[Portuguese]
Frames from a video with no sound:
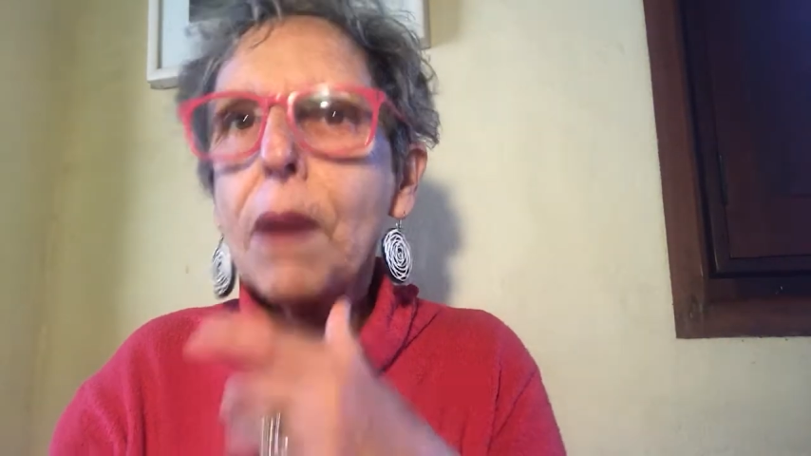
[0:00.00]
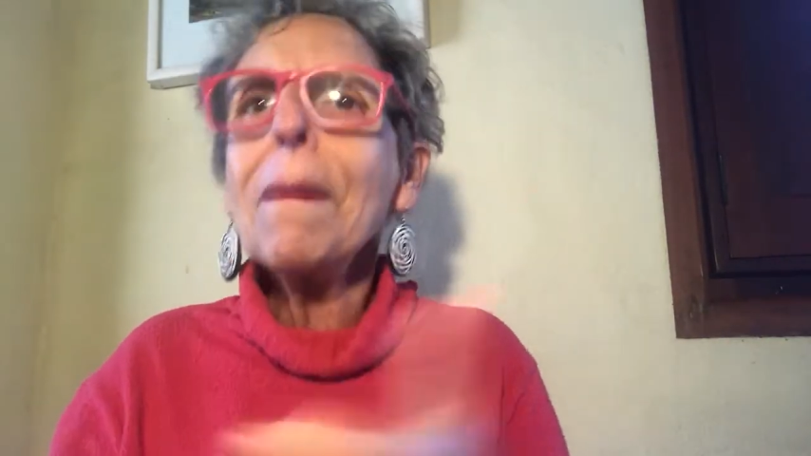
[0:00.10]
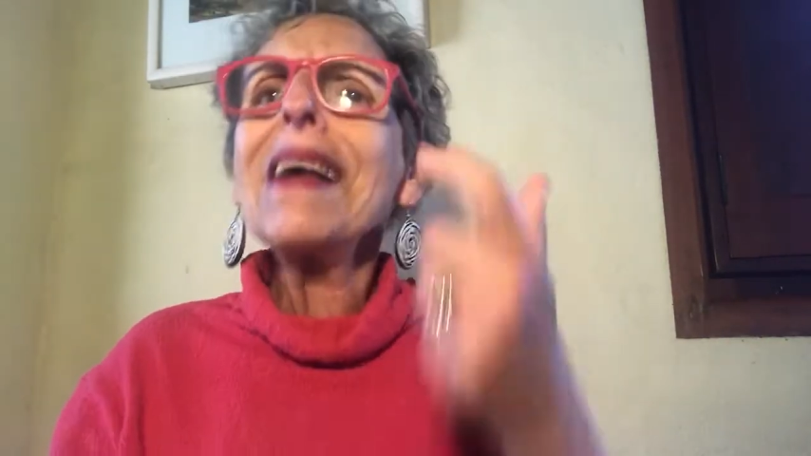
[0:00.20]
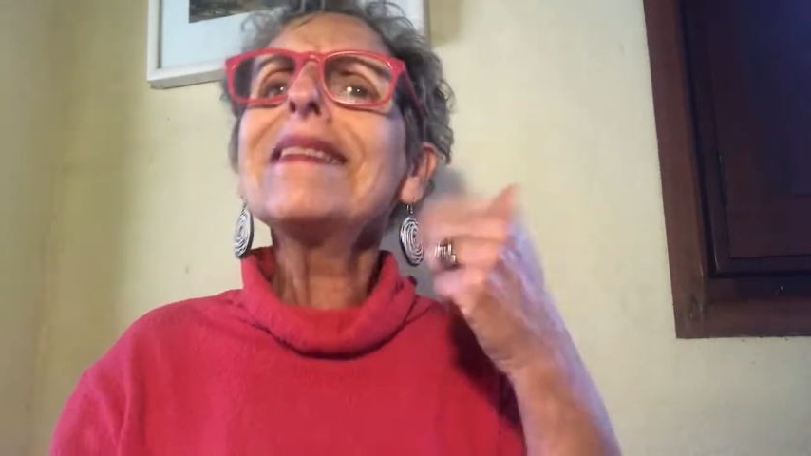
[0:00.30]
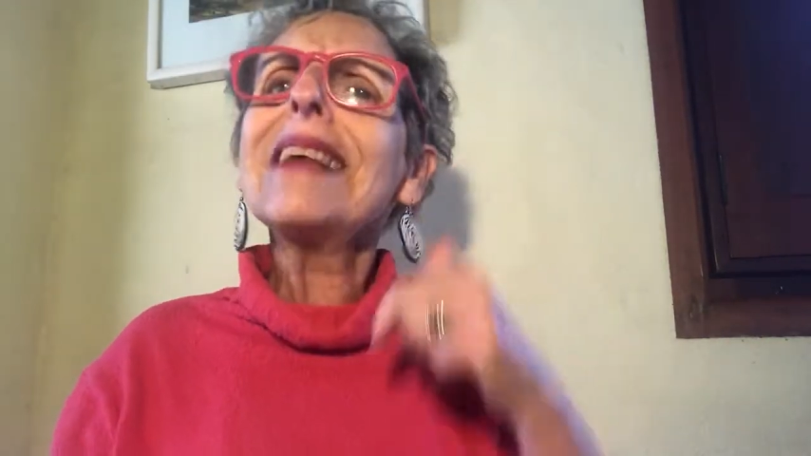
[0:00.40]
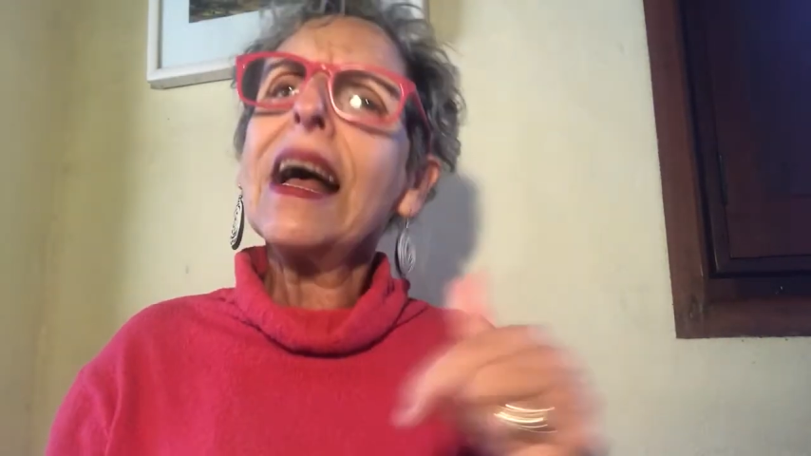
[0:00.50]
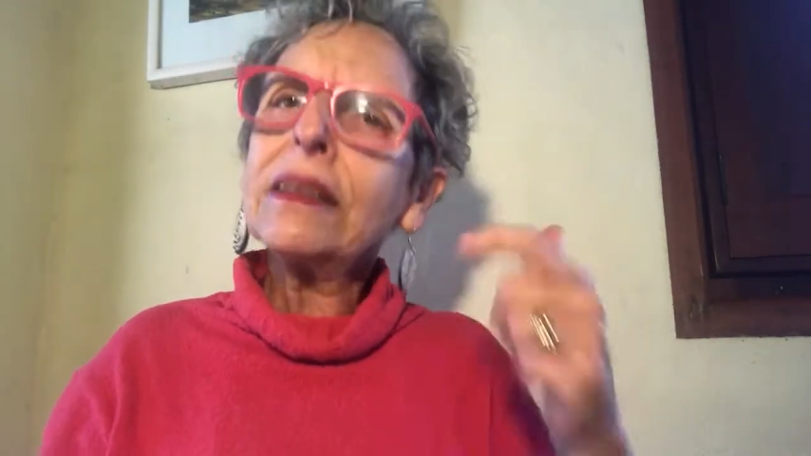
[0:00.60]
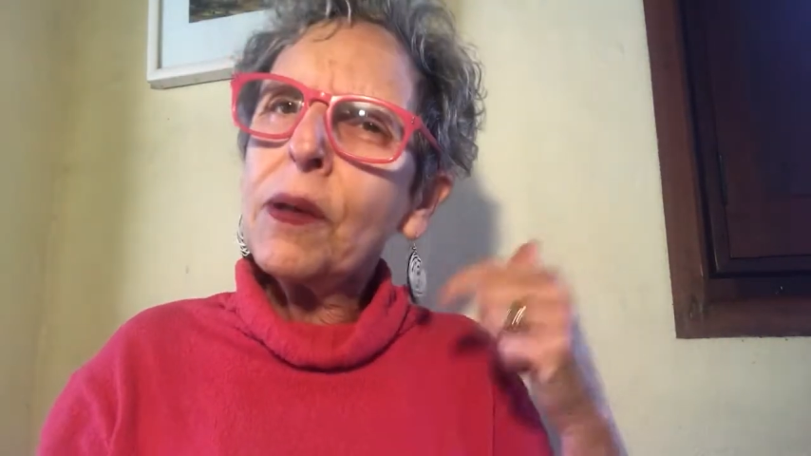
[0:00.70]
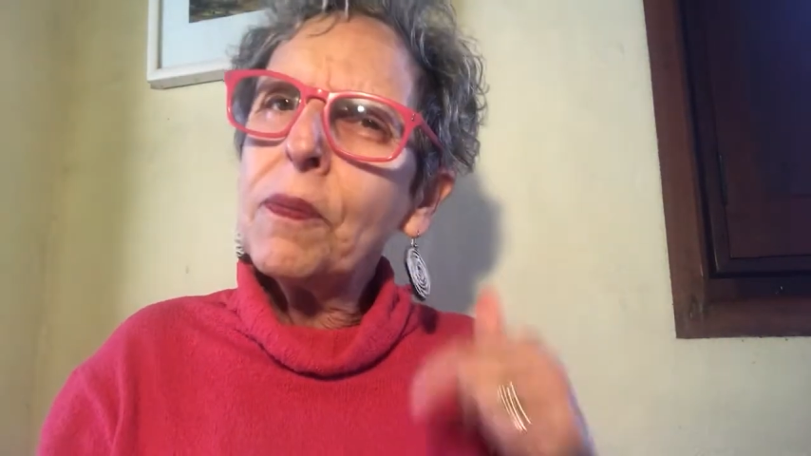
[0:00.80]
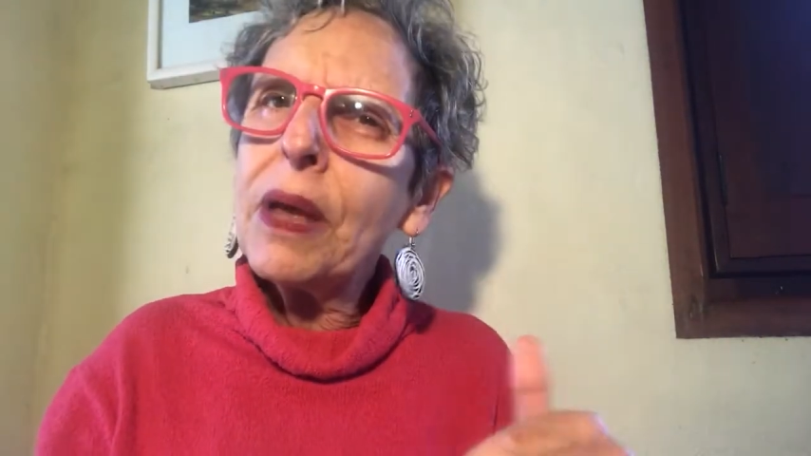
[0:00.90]
Mas
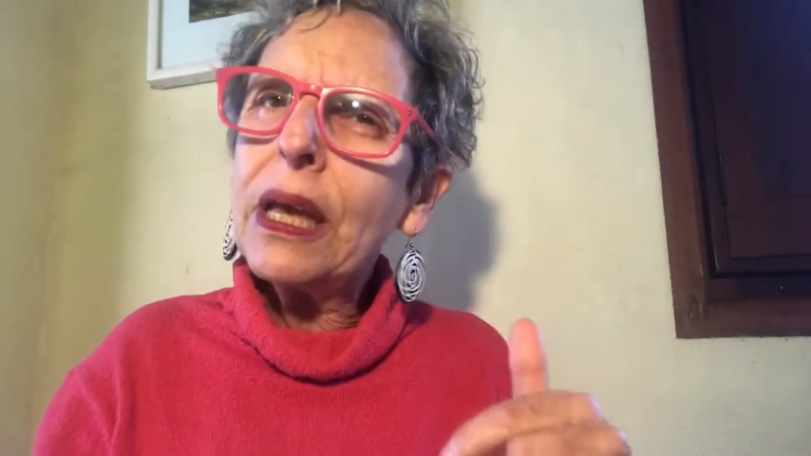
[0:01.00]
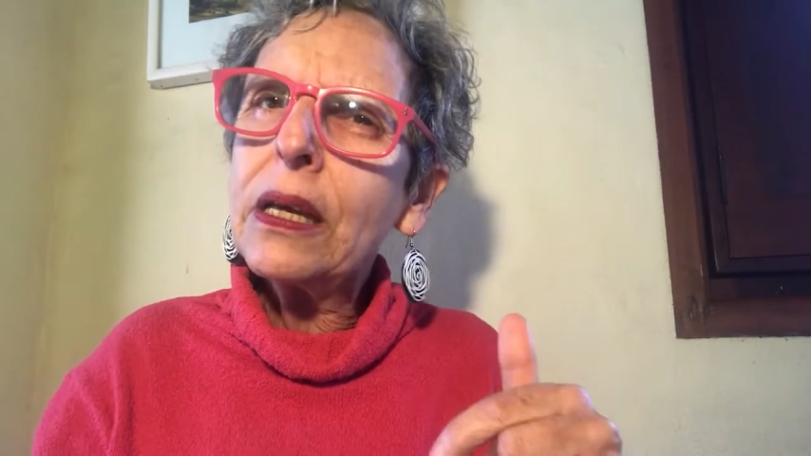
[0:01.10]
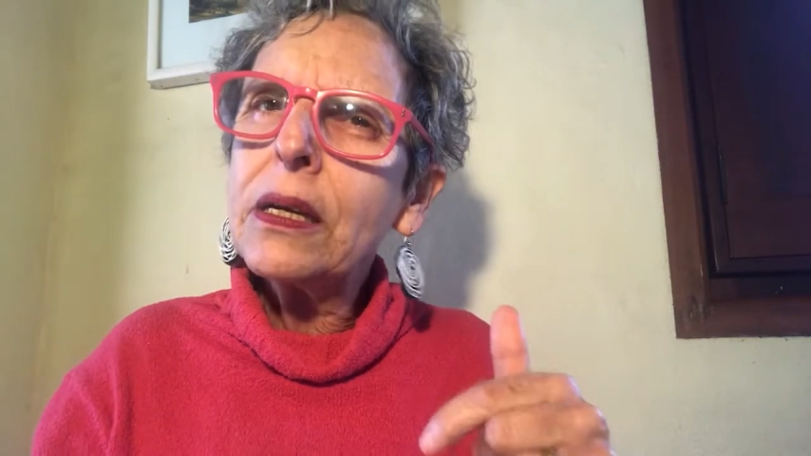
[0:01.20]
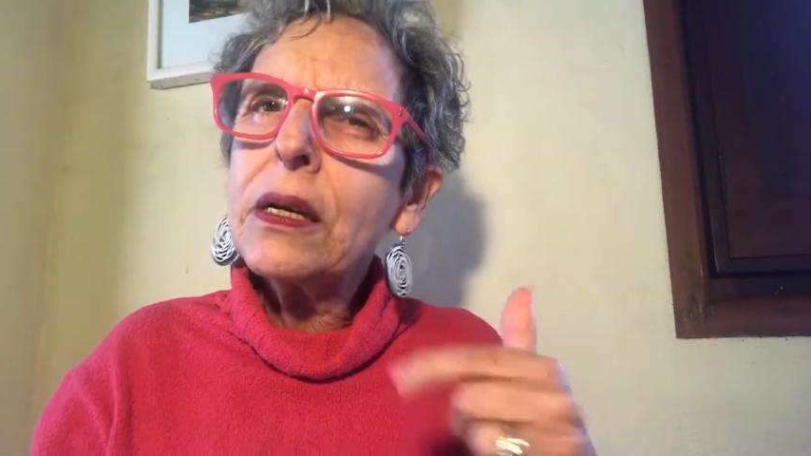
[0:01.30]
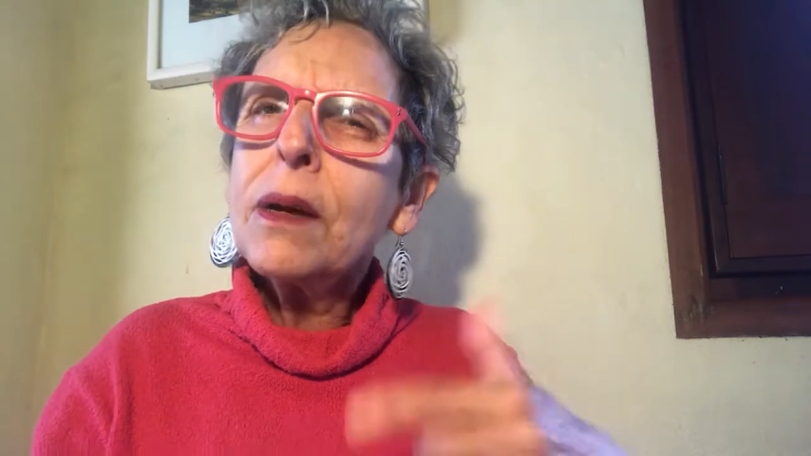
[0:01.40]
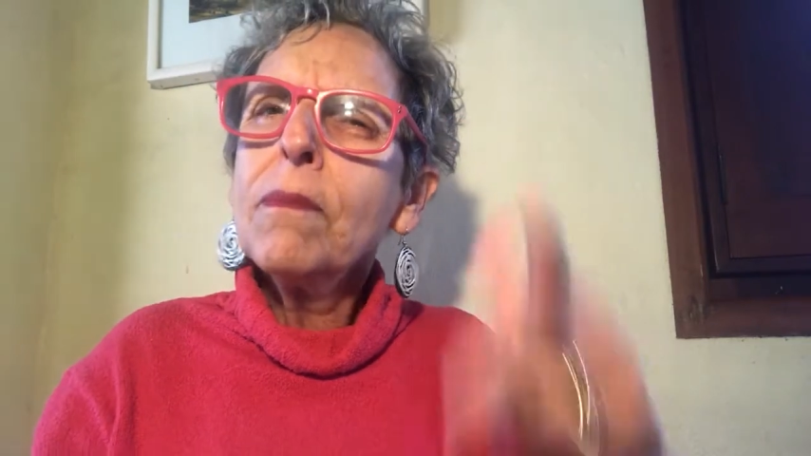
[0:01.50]
há também